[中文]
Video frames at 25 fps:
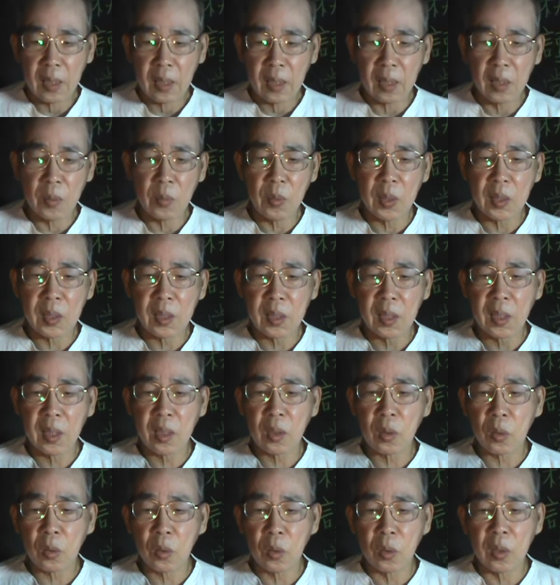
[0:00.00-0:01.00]
因为是一
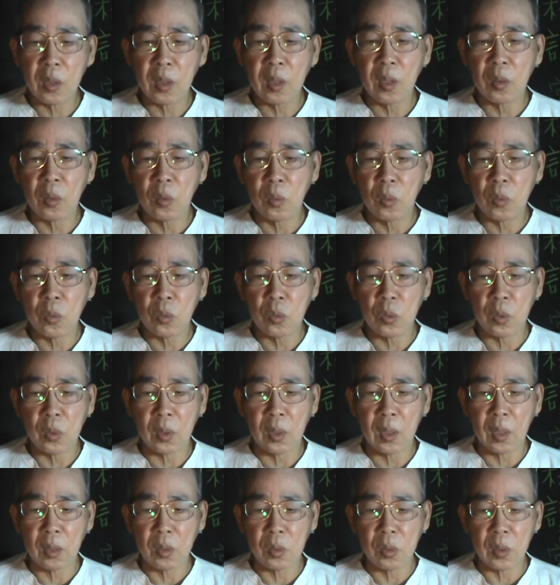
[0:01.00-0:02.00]
个一个农具
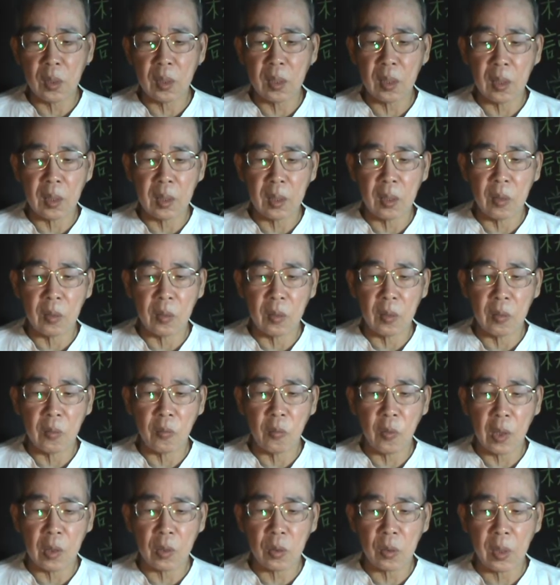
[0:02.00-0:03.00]
哈，所以也引引
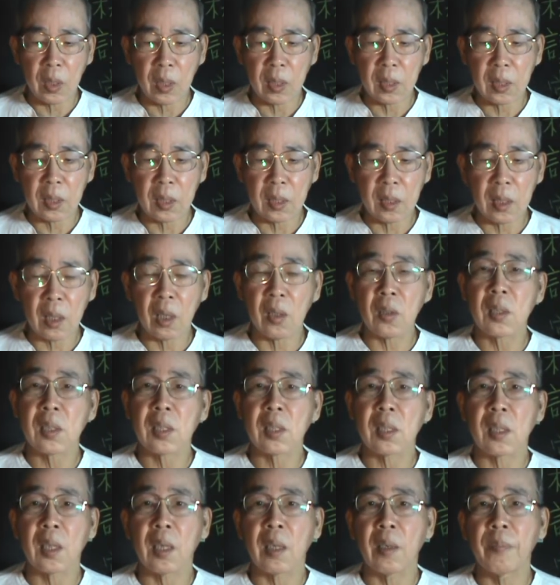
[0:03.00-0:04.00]
发出来一些招
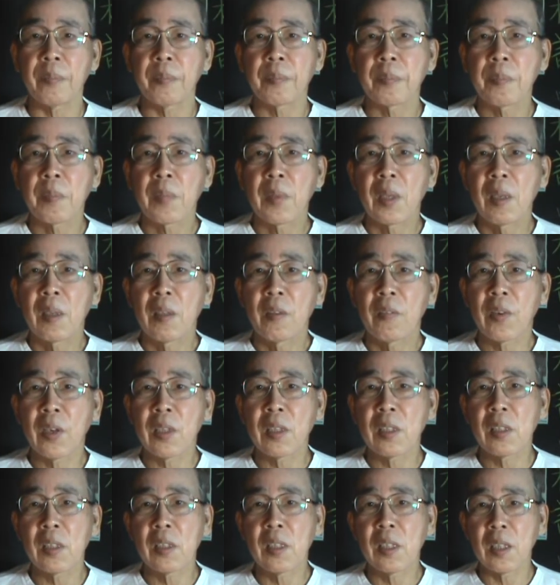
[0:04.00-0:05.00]
式哈。
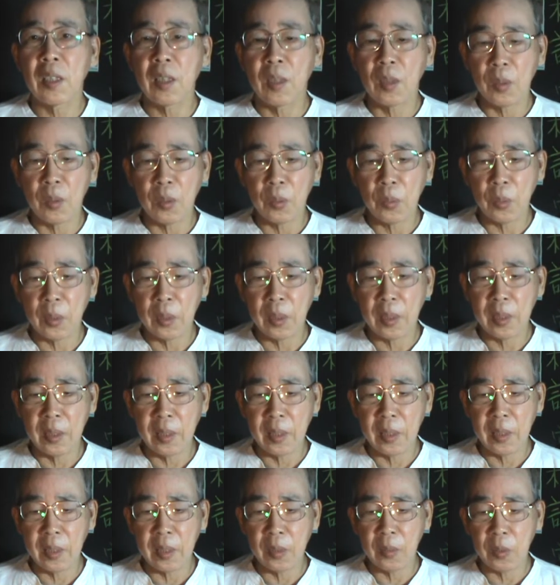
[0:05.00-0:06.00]
凡是那个
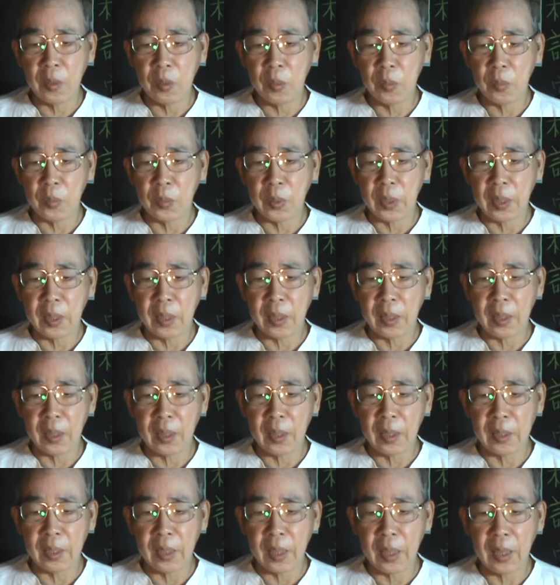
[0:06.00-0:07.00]
练过武的人
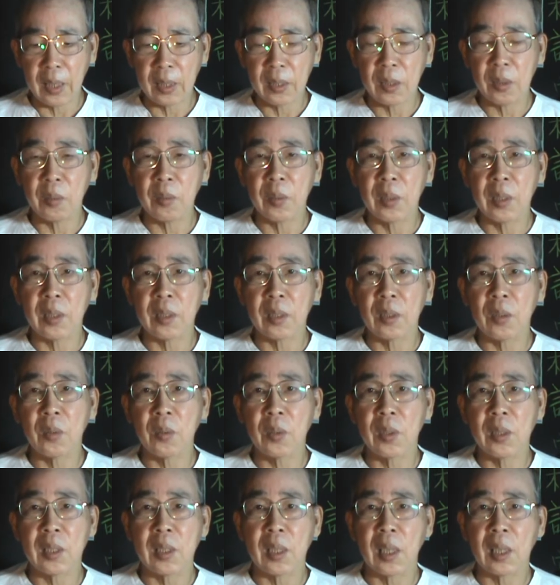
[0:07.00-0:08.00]
哈，大概都会都
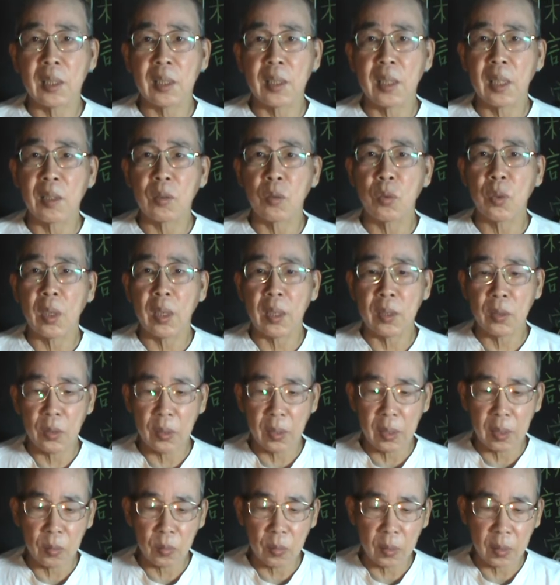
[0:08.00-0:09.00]
会想象出来，说
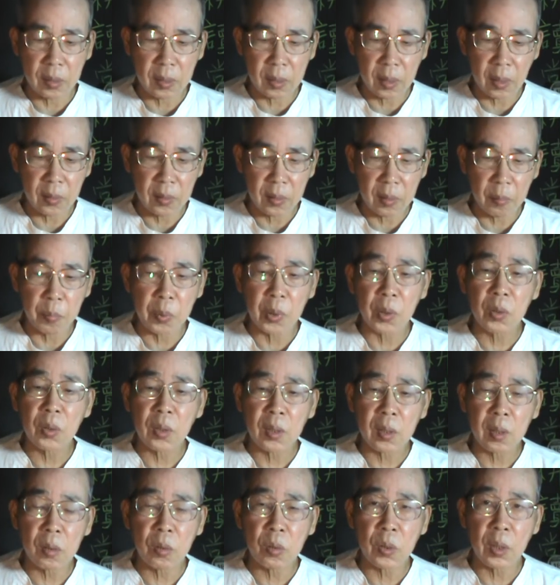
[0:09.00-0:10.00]
很多招式。比如
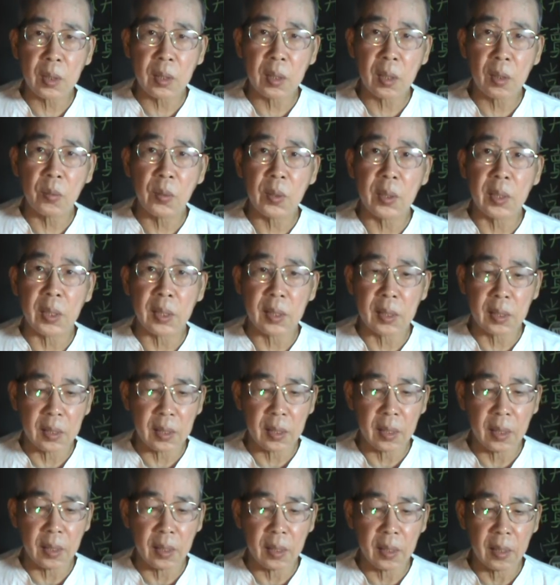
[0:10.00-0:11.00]
说这个双节棍也是这
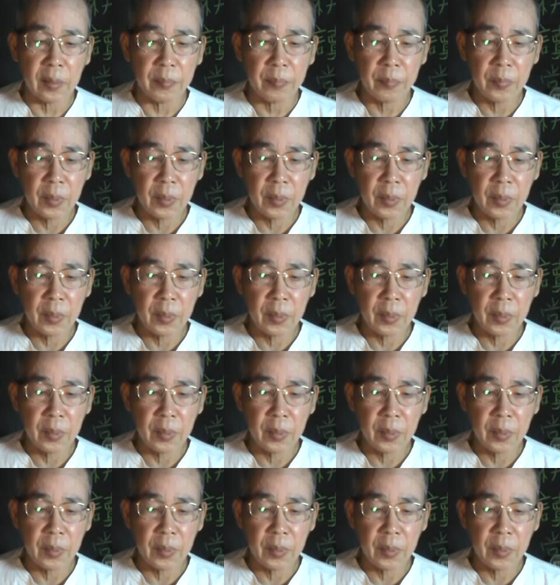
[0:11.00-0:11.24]
样啊，